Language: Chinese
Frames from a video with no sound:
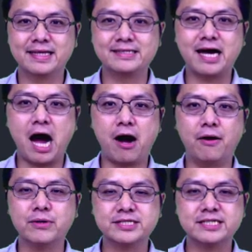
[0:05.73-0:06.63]
大家好，
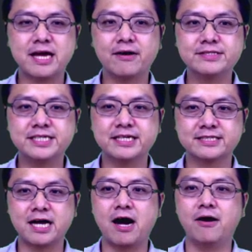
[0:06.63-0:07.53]
我现在要介
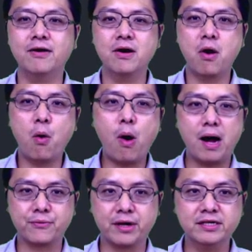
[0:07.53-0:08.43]
绍
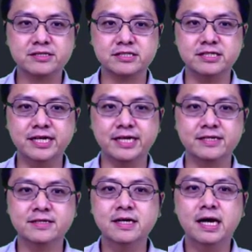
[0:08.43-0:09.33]
画圆的指令。
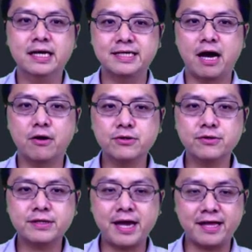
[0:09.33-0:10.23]
在
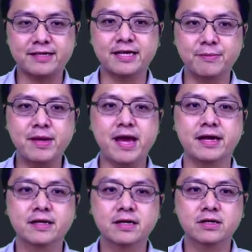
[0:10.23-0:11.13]
AutoCAD 里
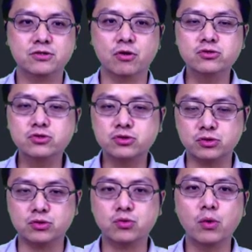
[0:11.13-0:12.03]
面有
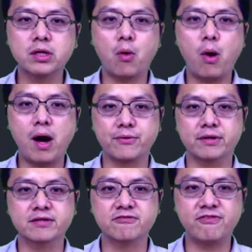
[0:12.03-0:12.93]
许多的画
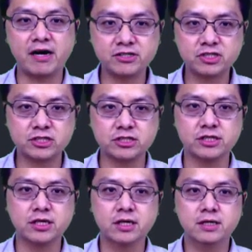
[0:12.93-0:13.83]
圆的方式，
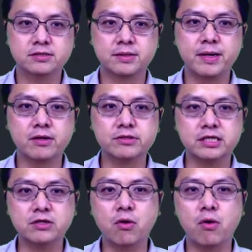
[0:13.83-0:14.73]
这边有
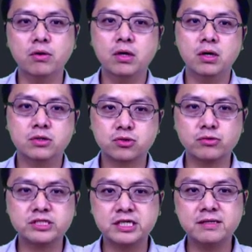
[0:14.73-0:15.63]
提供
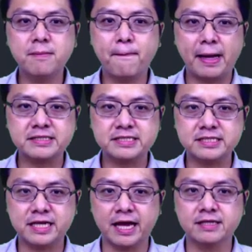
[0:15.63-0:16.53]
中心、半
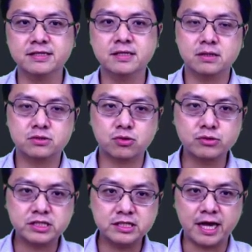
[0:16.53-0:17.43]
径点、
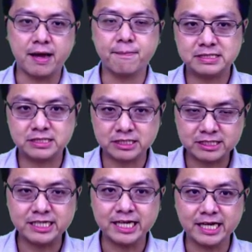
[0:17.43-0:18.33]
中心点、直
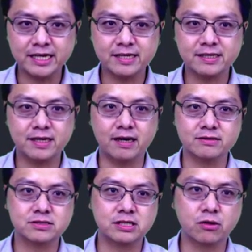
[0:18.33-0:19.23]
径。好，
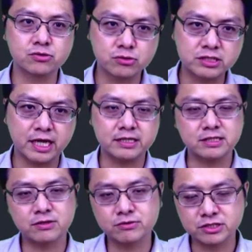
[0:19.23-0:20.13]
提供中心点，
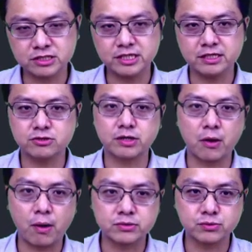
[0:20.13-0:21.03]
提供直径就可以
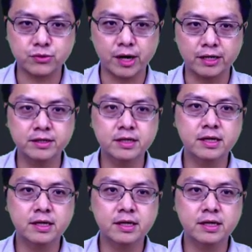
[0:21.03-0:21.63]
画出圆；